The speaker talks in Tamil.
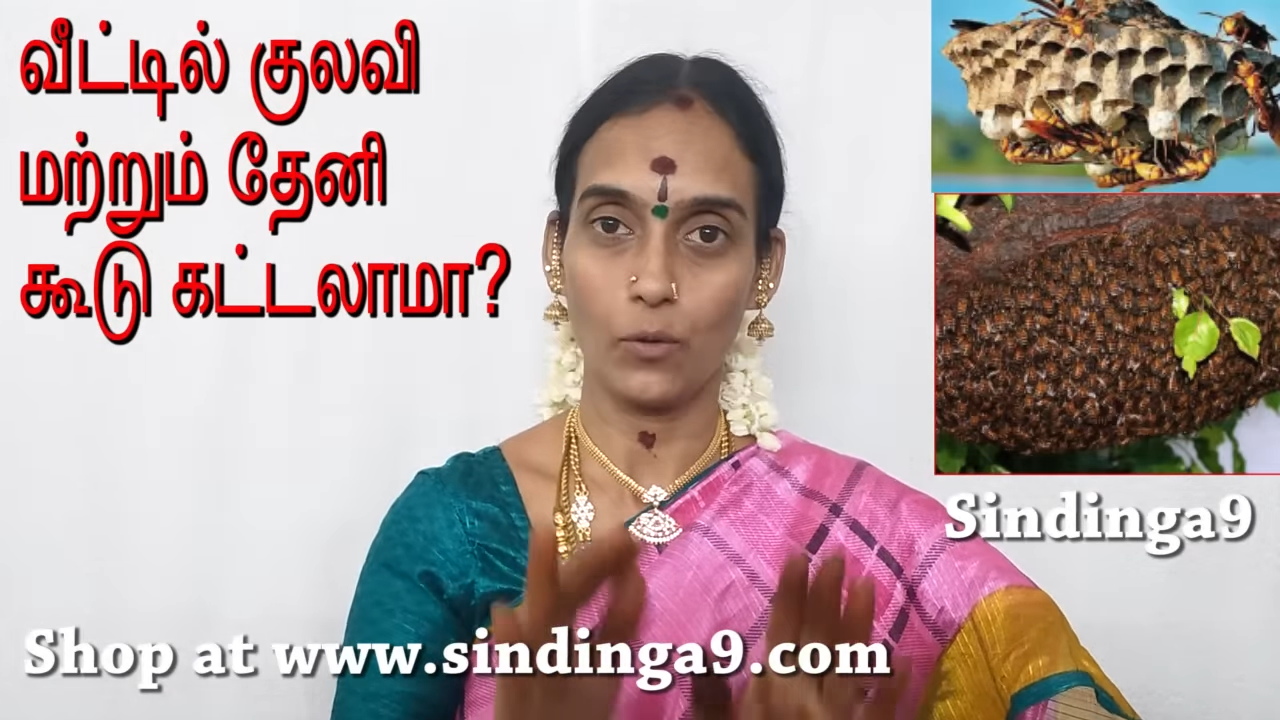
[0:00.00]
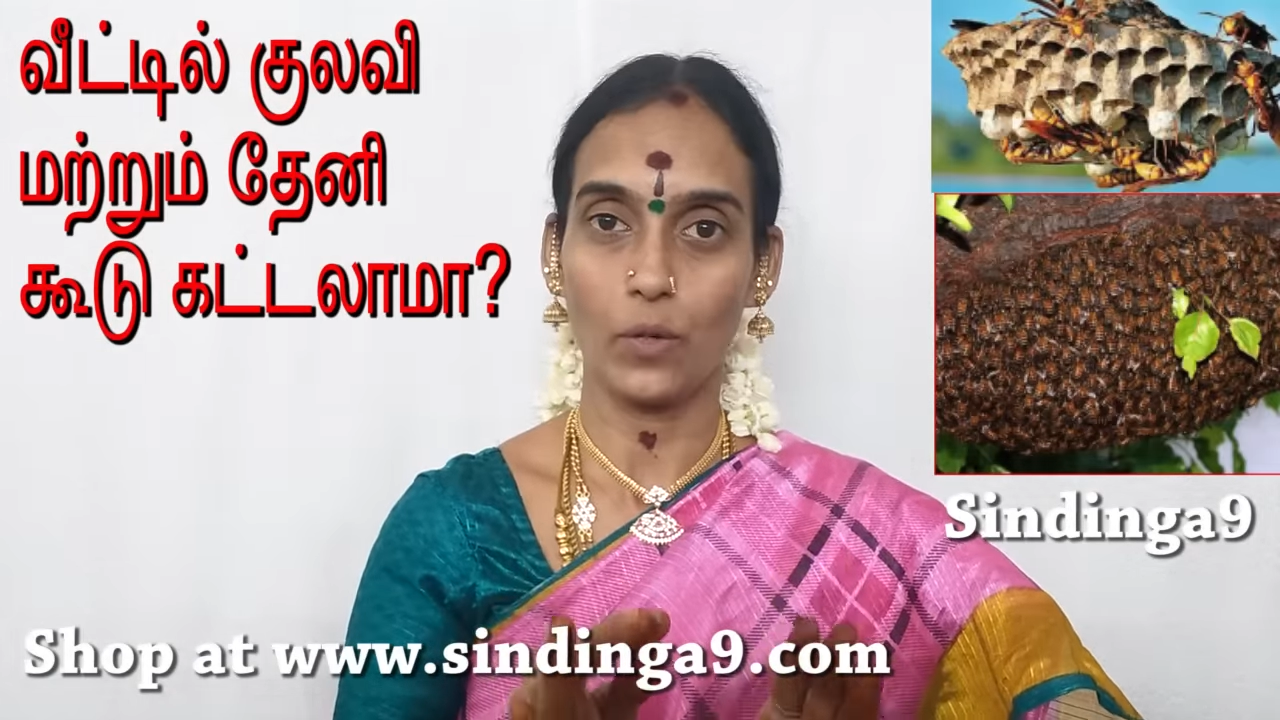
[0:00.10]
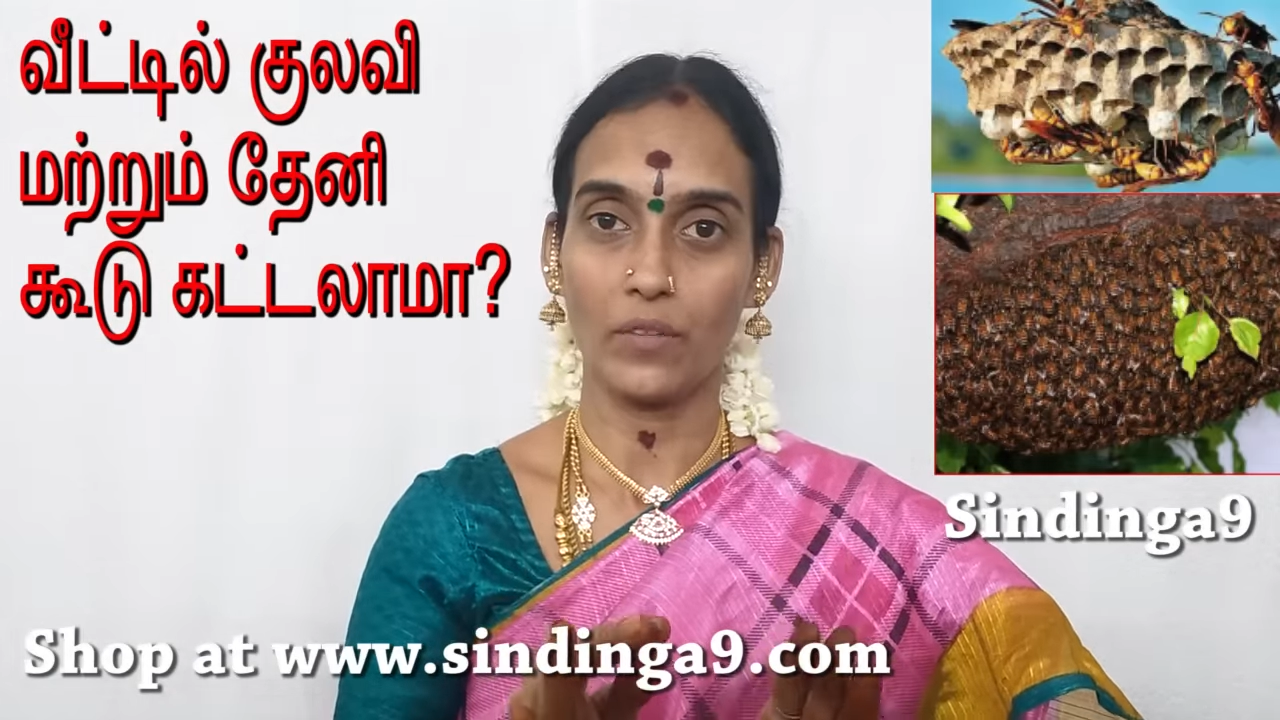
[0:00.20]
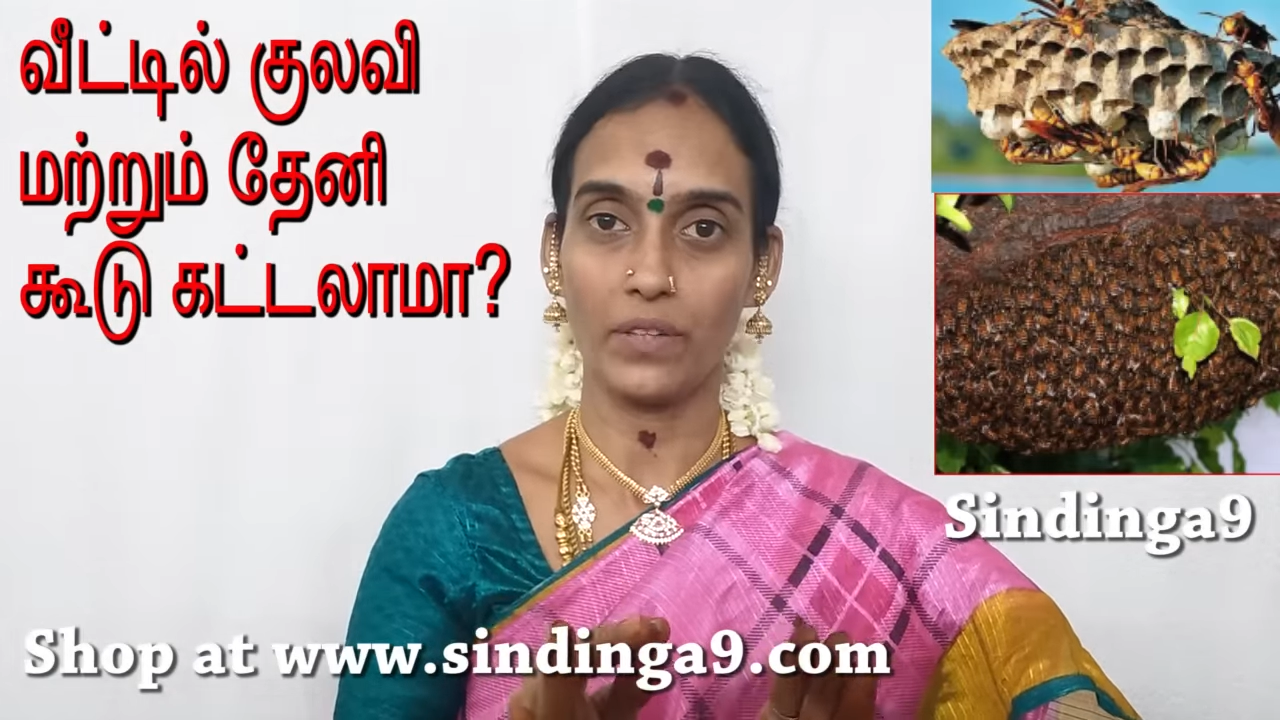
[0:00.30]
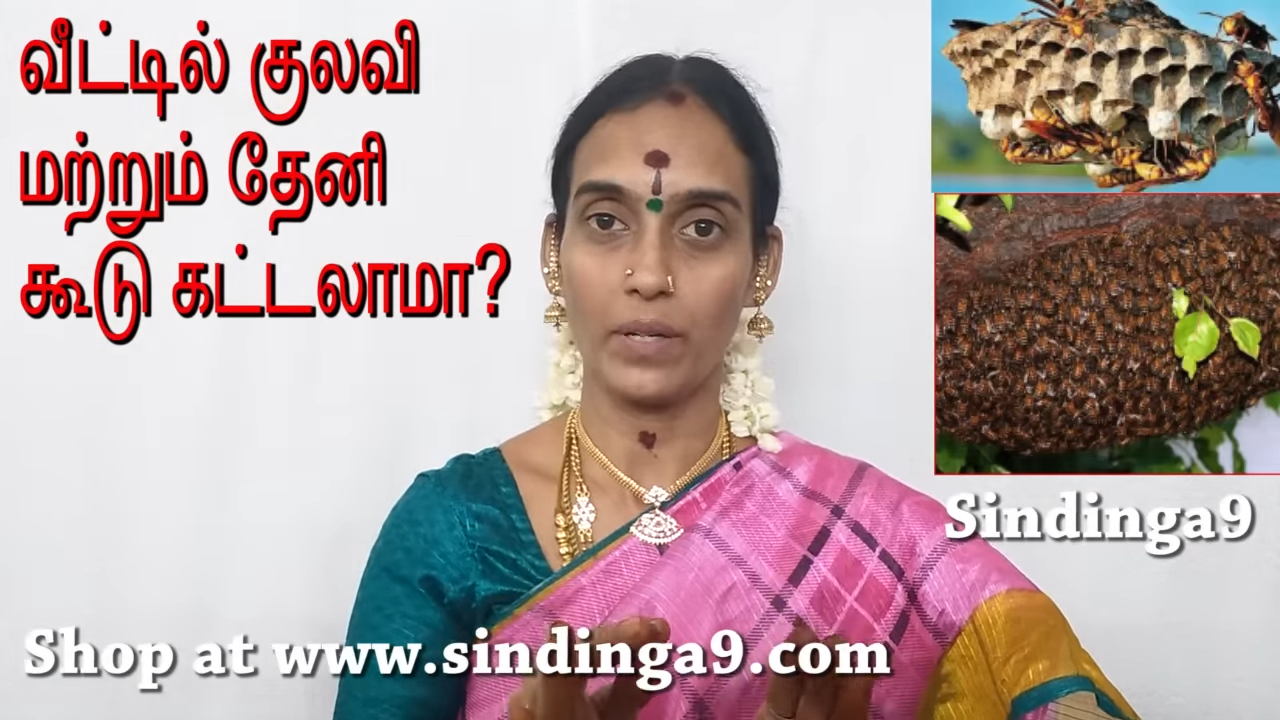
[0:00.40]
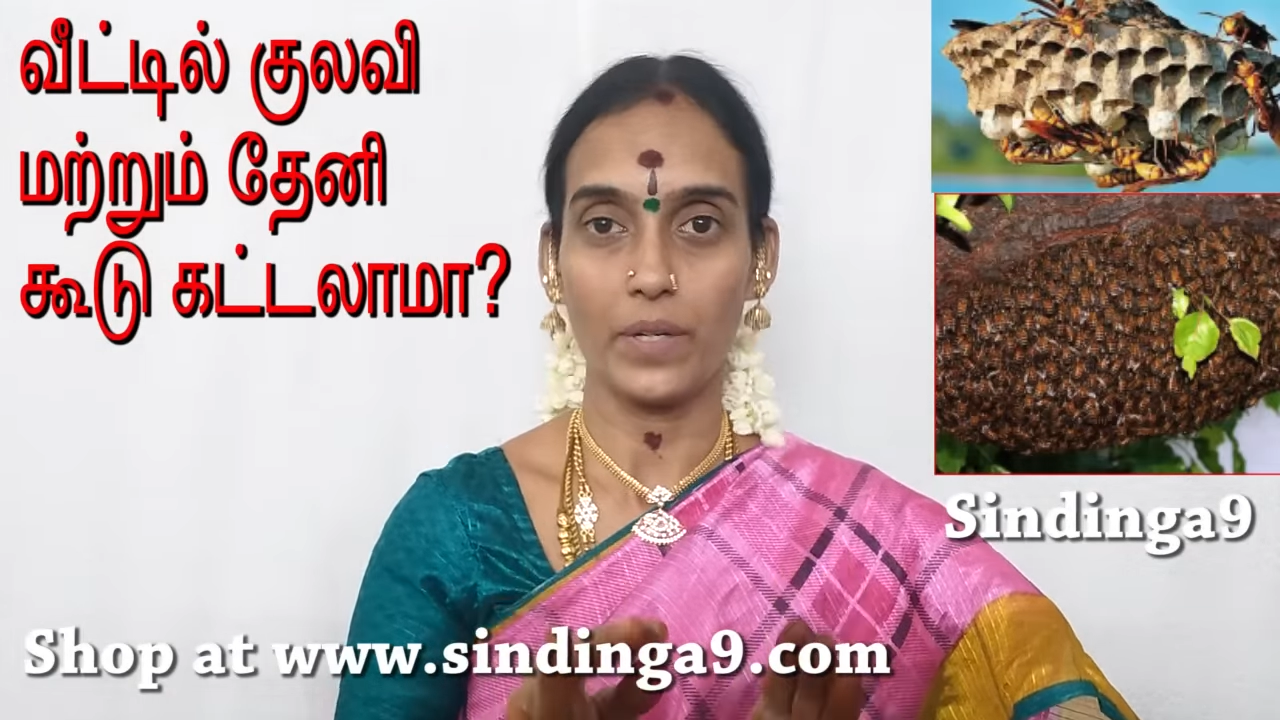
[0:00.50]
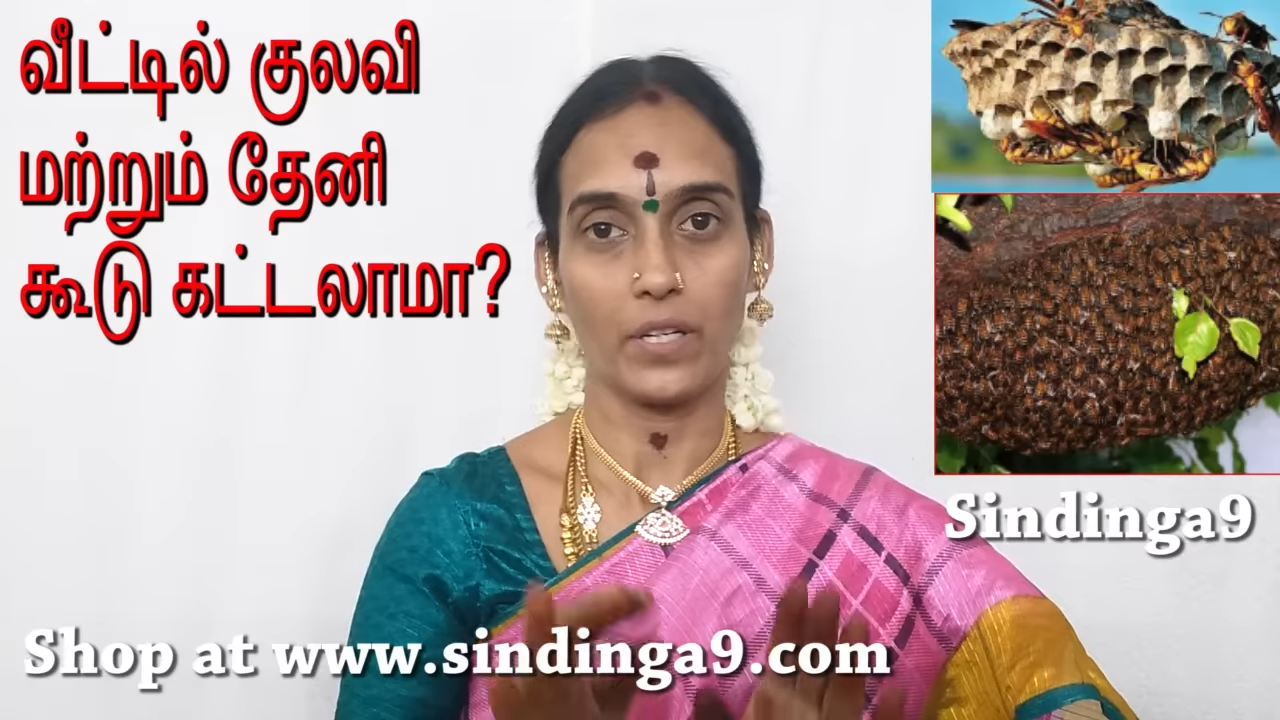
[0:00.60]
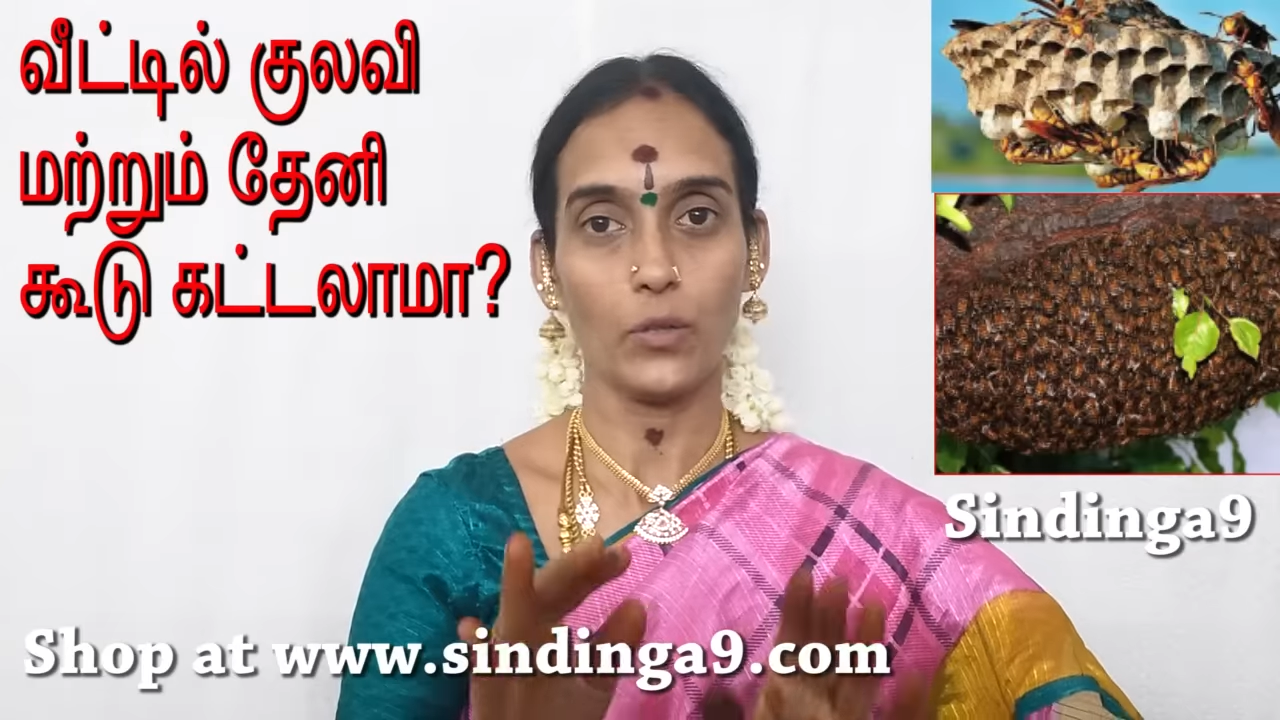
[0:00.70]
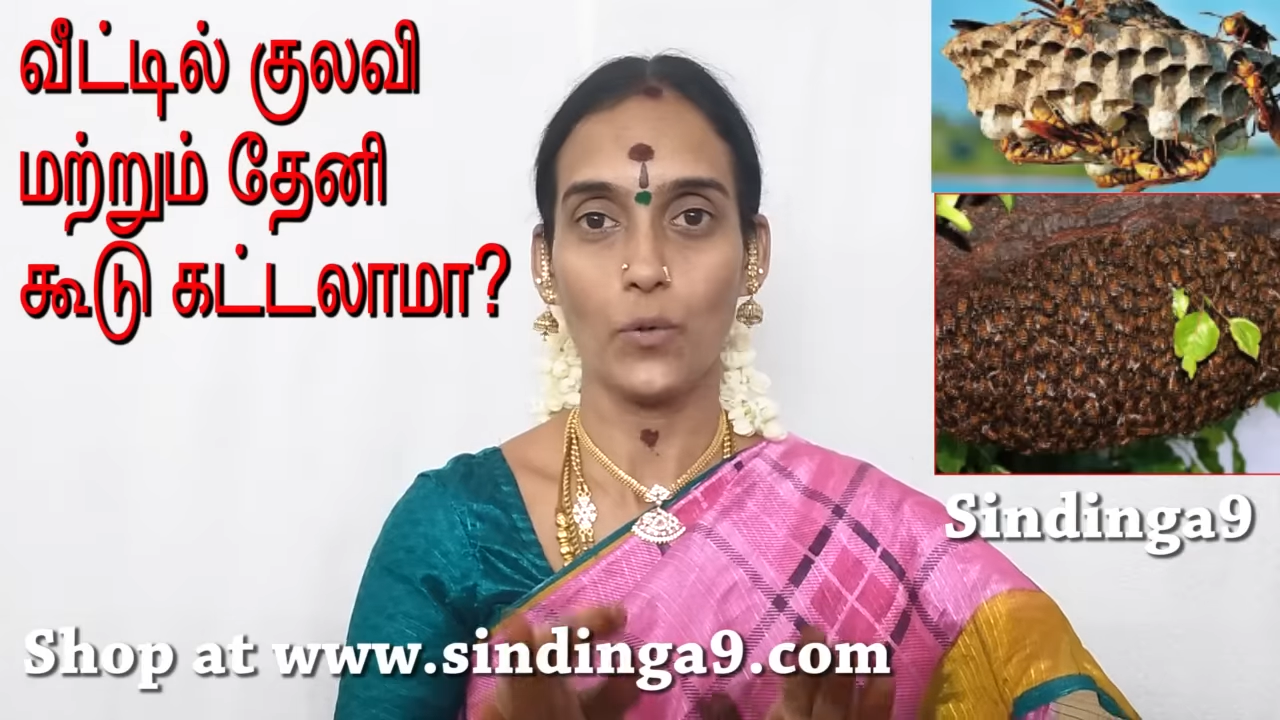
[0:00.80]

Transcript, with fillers: குலவி அப்படின்றது